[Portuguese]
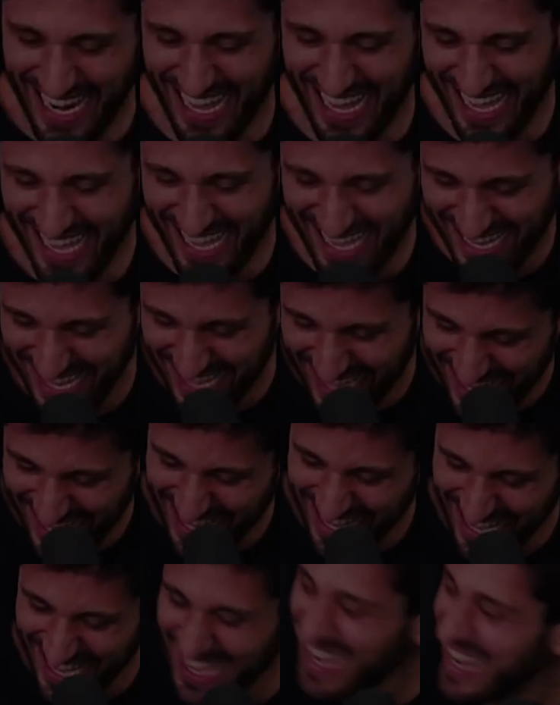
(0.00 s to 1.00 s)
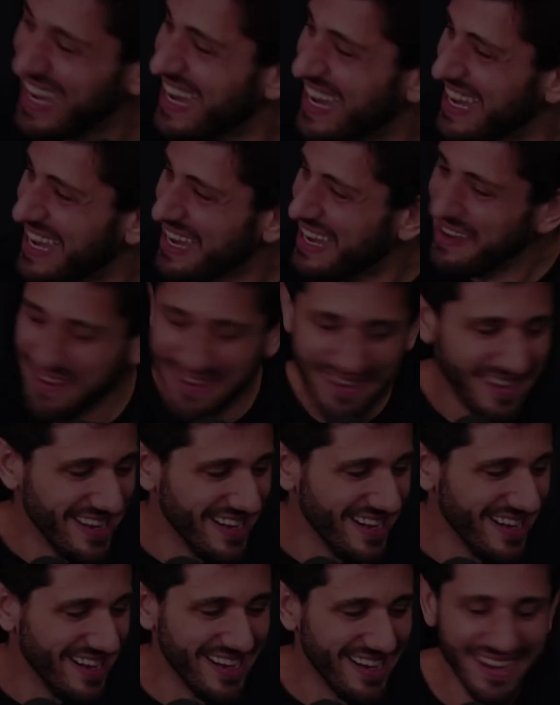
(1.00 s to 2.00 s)
que outro segredo da Taesa
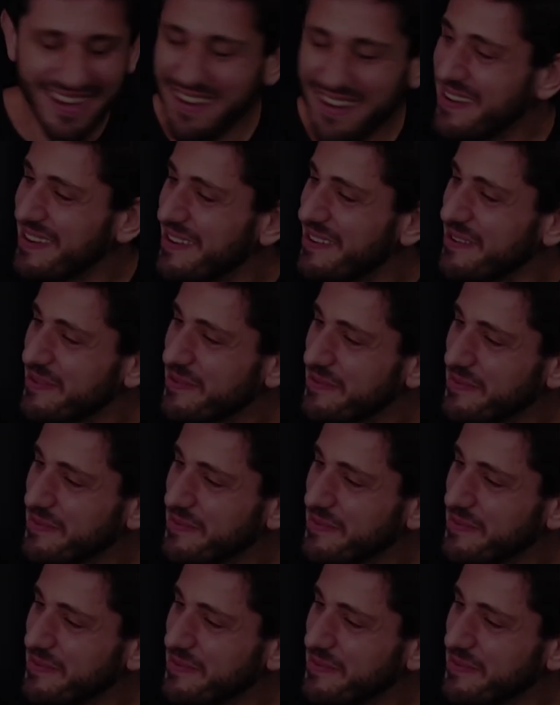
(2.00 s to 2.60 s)
é o seguinte: